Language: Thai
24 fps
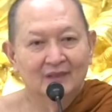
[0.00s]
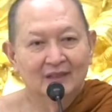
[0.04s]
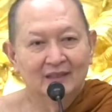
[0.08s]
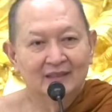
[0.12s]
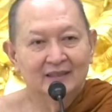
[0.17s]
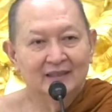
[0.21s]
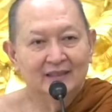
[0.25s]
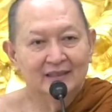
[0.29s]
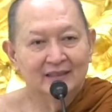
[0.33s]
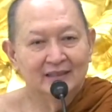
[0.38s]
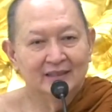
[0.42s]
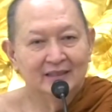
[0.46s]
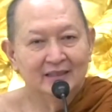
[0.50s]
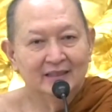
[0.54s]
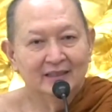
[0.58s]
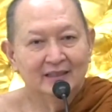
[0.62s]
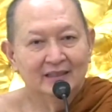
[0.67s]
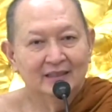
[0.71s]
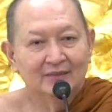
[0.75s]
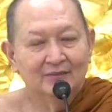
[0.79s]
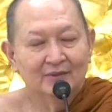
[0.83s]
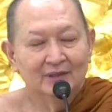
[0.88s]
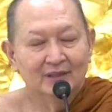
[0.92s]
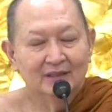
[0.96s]
งั้นจิตคิด
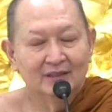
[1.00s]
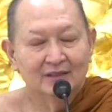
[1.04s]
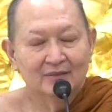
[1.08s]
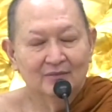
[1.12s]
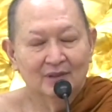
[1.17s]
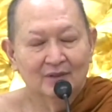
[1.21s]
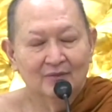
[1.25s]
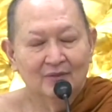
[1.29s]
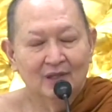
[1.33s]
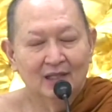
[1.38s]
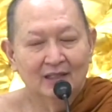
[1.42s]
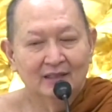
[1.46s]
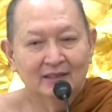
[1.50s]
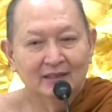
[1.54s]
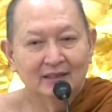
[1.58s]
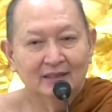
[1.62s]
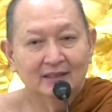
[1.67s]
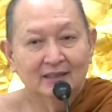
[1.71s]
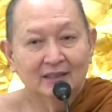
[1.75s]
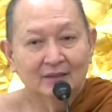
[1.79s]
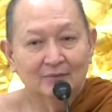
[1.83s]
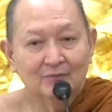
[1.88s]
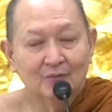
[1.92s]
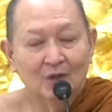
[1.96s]
นี่เป็นสภาวะที่
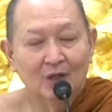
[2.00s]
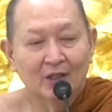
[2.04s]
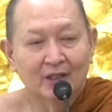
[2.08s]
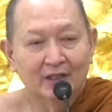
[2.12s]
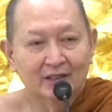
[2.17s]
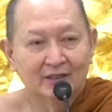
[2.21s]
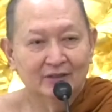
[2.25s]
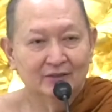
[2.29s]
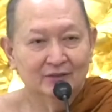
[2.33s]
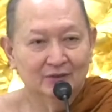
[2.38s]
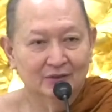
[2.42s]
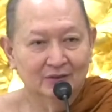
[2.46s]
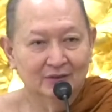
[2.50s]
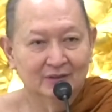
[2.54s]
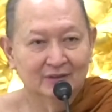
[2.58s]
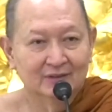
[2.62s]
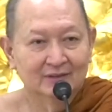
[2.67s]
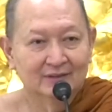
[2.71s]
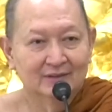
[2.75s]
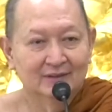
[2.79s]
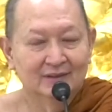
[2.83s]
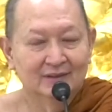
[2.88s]
เกิดบ่อยที่สุด